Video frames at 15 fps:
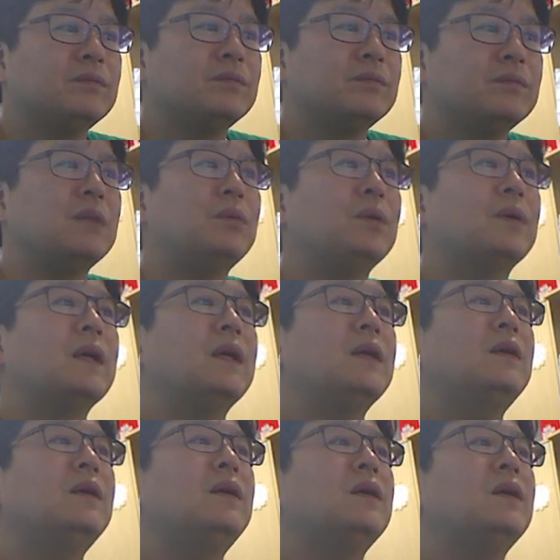자,
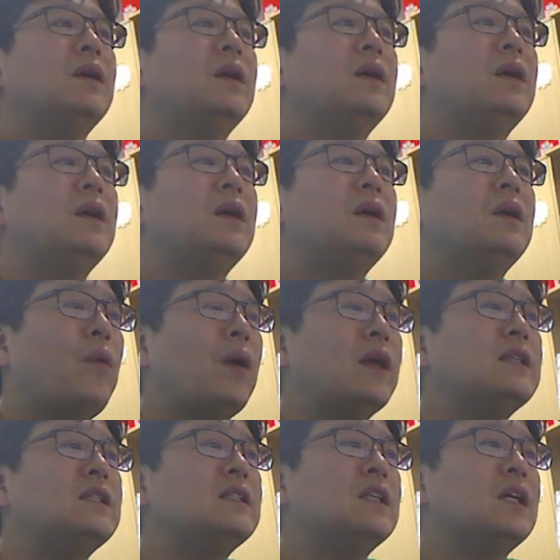볼까요?
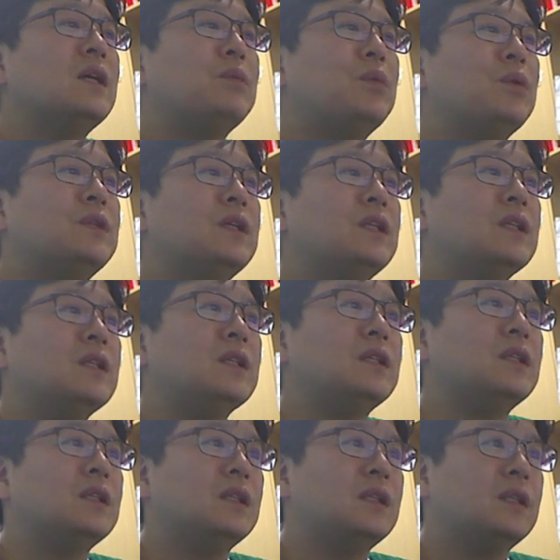환자 본인
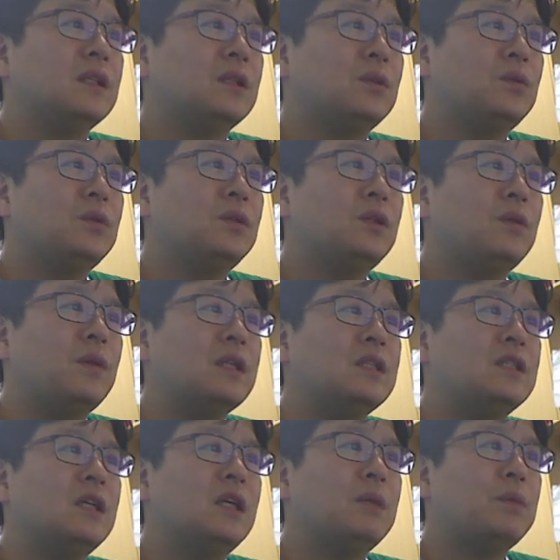또는
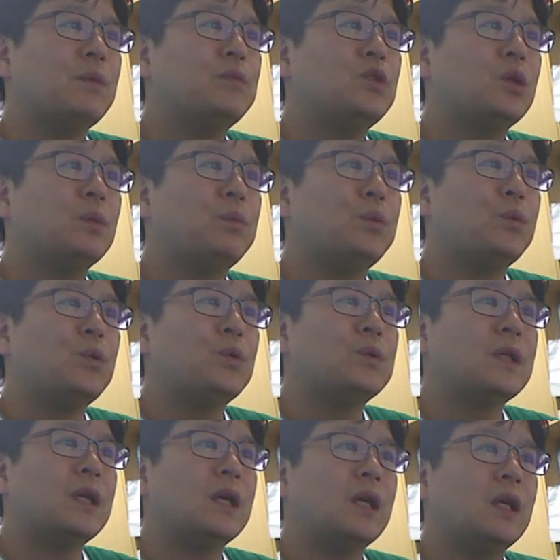환자의 법적
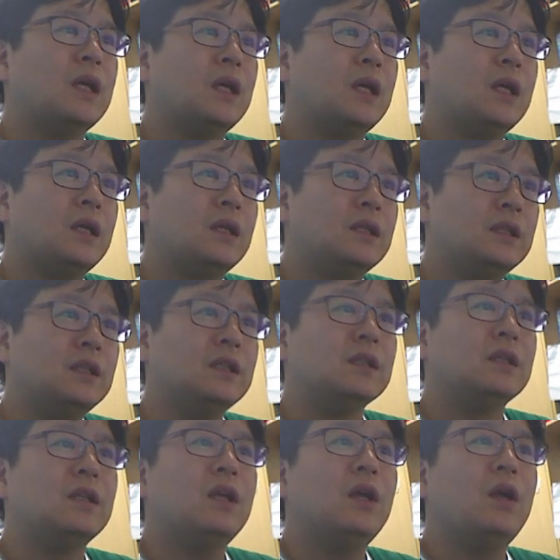보호자는
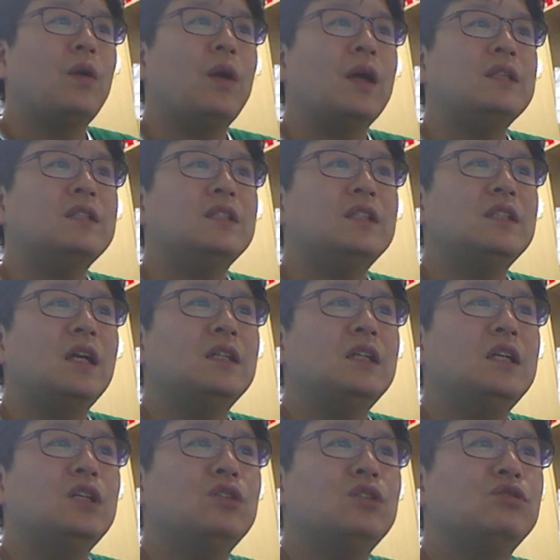
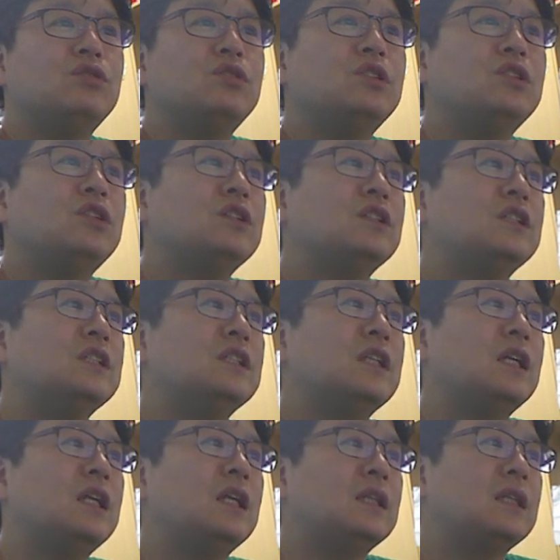환자의 수술 전
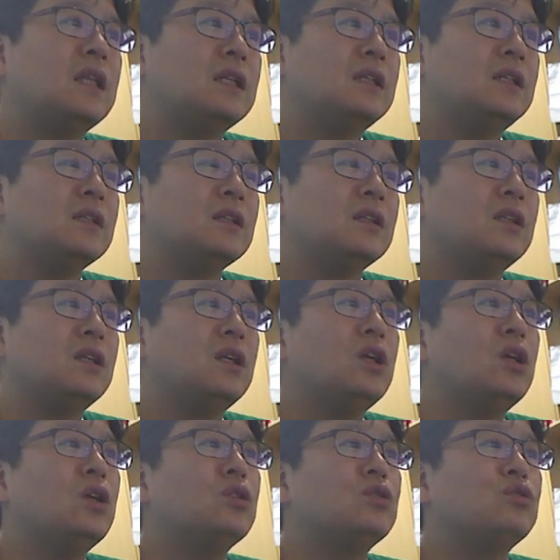진단에 따른
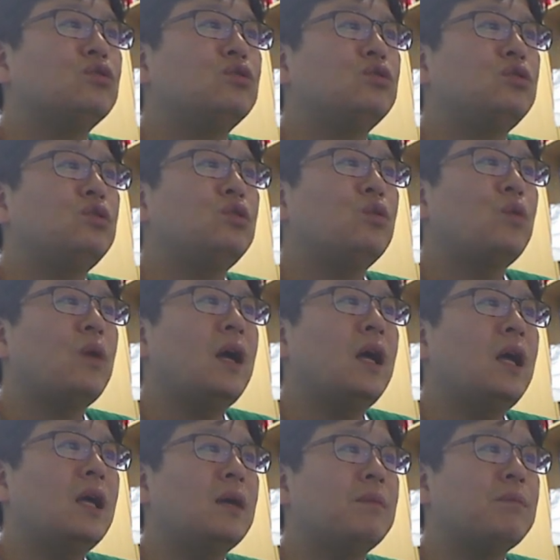
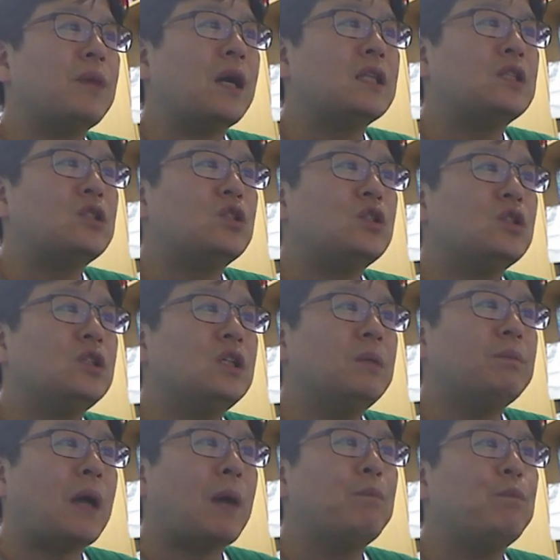수술과 마취의
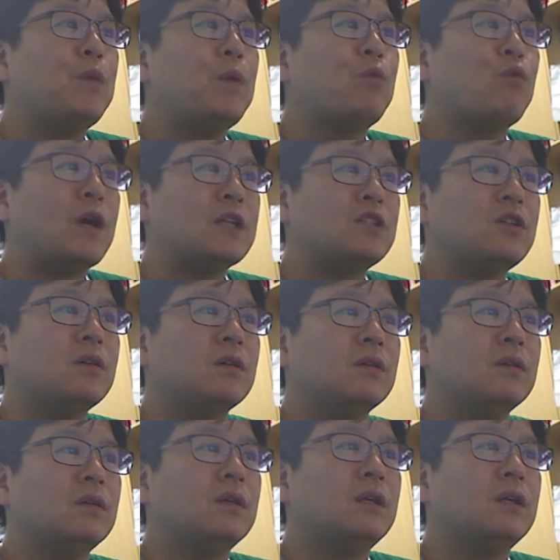방법, 과정,